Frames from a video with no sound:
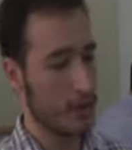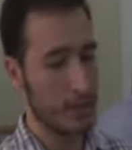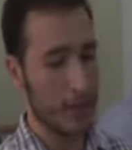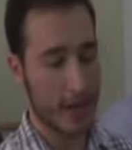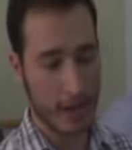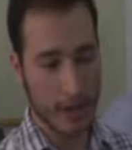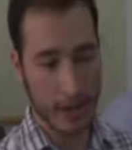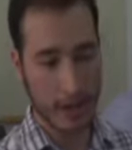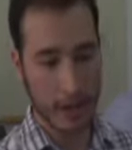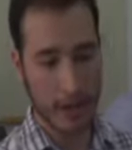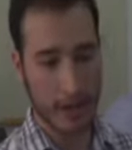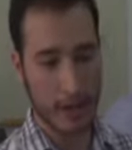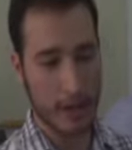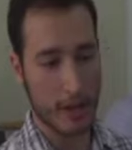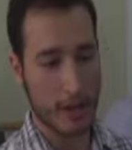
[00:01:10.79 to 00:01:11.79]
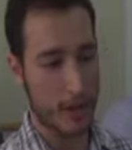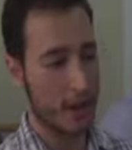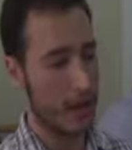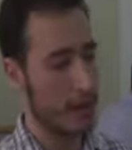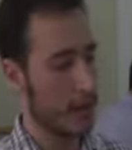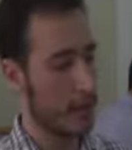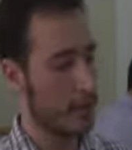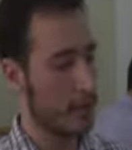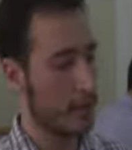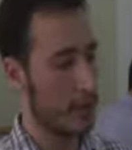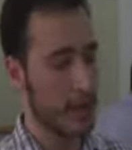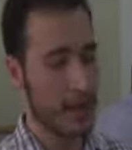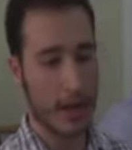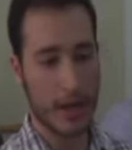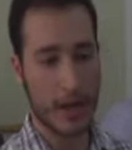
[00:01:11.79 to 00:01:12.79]
belirlenen e, alanda,
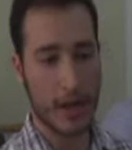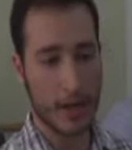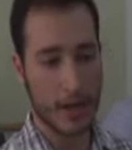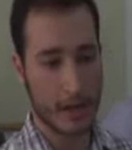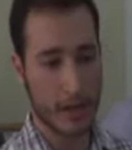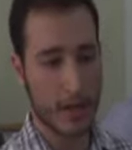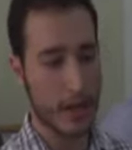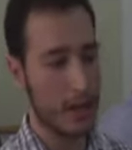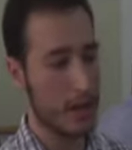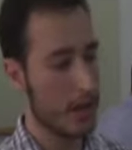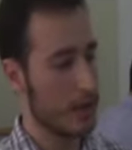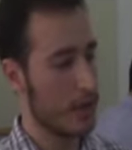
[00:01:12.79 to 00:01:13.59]
belirlenen haritada